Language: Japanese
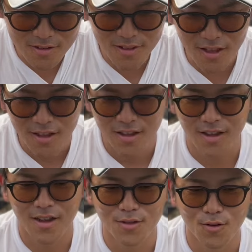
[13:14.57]
ですね
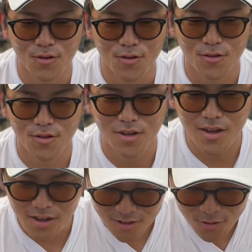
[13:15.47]
あの
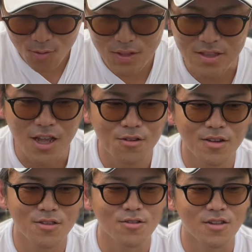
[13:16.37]
あそこまで台
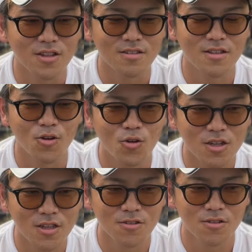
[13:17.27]
湾のようなですね大
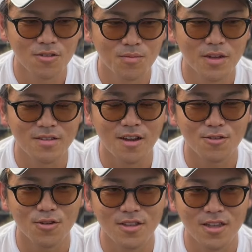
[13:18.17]
型の、まあ、釈迦
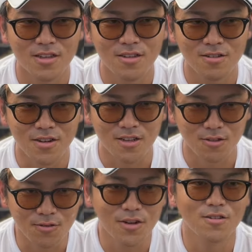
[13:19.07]
島ができるか
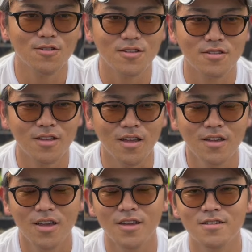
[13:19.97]
と言われるとですね、
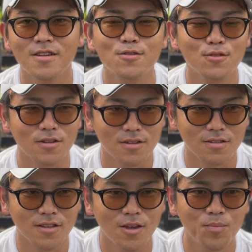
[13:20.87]
え実はそうではな
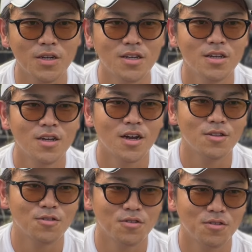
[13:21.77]
くてやっぱりあ
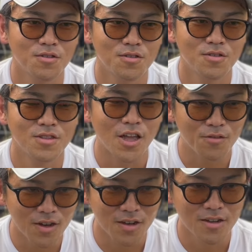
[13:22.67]
の台
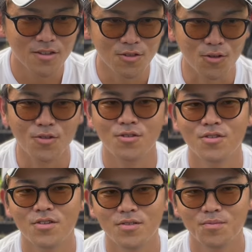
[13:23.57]
湾の
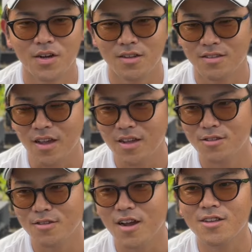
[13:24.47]
まあ、
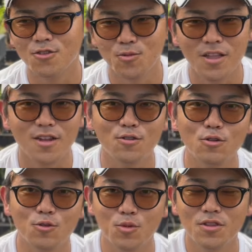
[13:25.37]
ジャイアント釈迦塔みたいなと
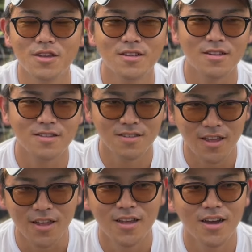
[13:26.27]
ころを持ってきてです
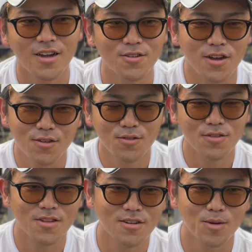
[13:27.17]
ねあの花粉
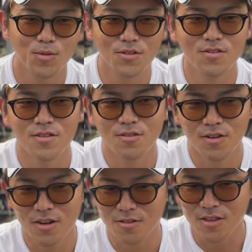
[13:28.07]
をつけるかもしくはそ
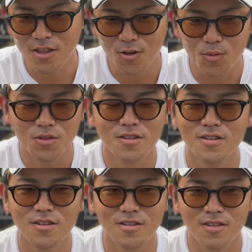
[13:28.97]
れらの種を持ってき
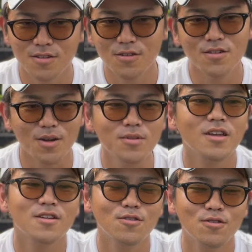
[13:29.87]
てですね作るかみ
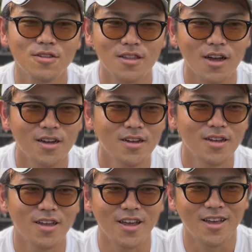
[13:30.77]
たいなそういった、
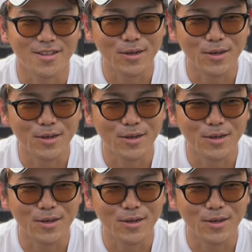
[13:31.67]
えー、